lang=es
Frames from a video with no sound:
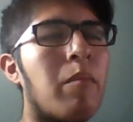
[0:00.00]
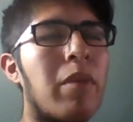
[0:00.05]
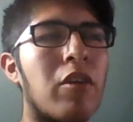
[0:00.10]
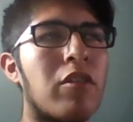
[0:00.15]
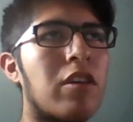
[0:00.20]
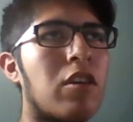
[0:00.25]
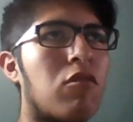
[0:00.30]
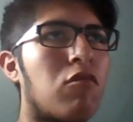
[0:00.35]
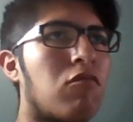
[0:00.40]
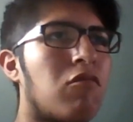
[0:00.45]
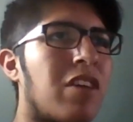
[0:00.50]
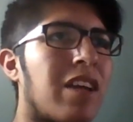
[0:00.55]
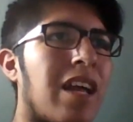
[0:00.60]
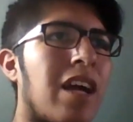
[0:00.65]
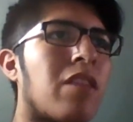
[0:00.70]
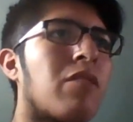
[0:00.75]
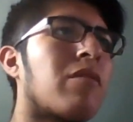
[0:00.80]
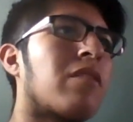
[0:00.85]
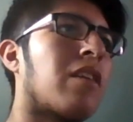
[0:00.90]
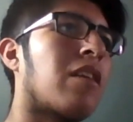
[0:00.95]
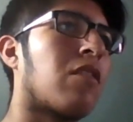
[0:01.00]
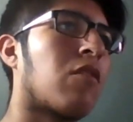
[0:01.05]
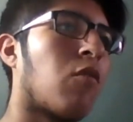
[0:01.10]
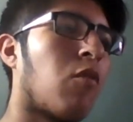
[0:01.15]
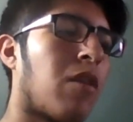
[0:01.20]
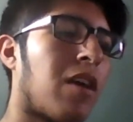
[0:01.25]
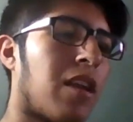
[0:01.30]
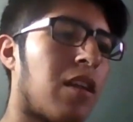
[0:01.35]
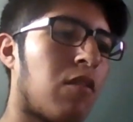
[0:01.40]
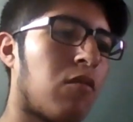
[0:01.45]
Pero llegó un grado en el
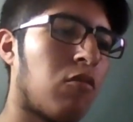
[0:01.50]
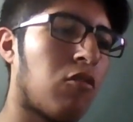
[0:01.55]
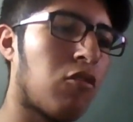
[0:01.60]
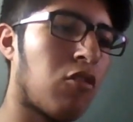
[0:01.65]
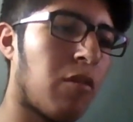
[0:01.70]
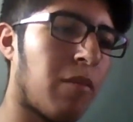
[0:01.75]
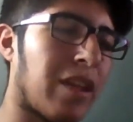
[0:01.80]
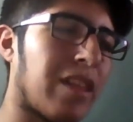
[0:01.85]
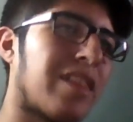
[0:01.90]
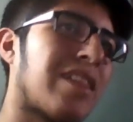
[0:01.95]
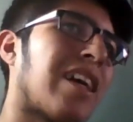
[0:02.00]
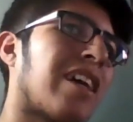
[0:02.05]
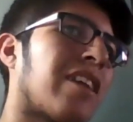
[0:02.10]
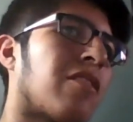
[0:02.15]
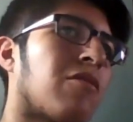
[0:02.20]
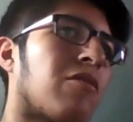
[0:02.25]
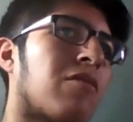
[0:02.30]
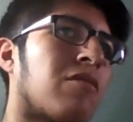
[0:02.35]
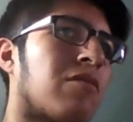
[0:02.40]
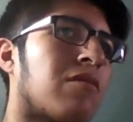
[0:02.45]
cual un comentario